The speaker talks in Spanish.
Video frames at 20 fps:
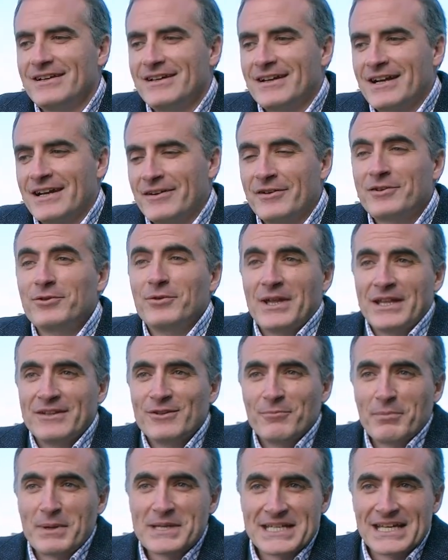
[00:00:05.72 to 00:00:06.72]
acabé estudiando
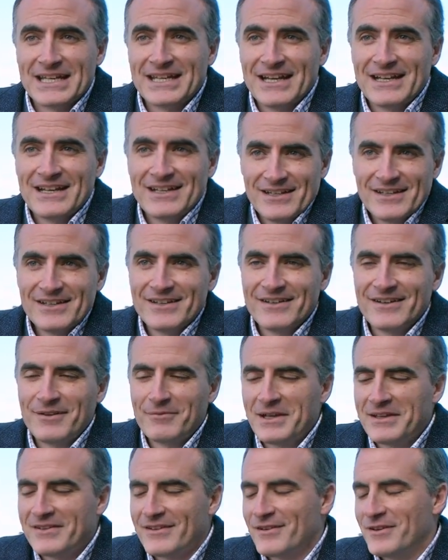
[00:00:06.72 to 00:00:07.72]
empresariales, eh,
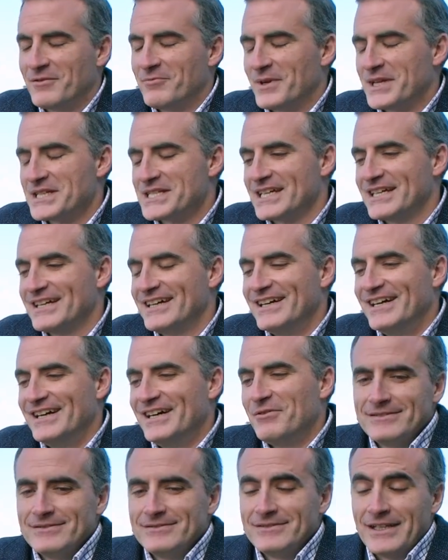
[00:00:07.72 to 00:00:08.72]
administración de empresa
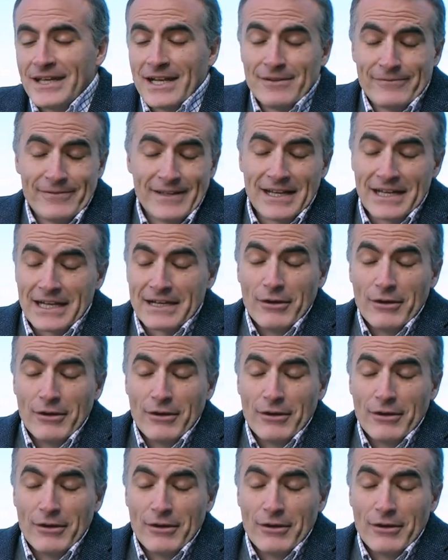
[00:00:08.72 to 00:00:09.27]
y ahora al final